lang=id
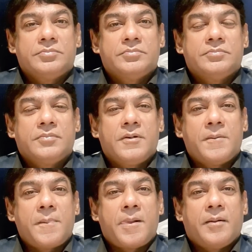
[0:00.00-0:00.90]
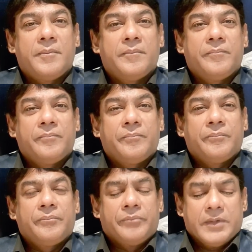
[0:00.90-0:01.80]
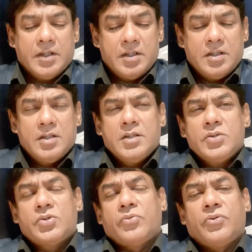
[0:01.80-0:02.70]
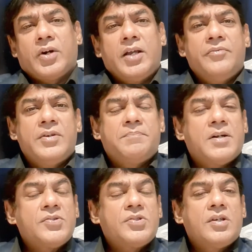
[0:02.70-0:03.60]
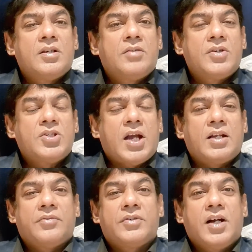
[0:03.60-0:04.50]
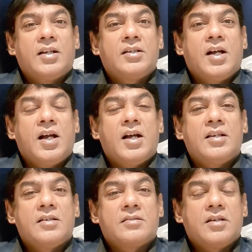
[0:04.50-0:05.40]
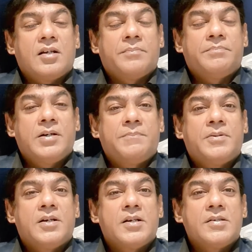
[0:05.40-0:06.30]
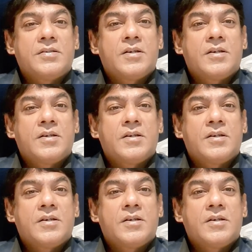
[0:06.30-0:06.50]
Engkau akan di atas bukan di bawah. So for every person, every child of God, God has got a purpose.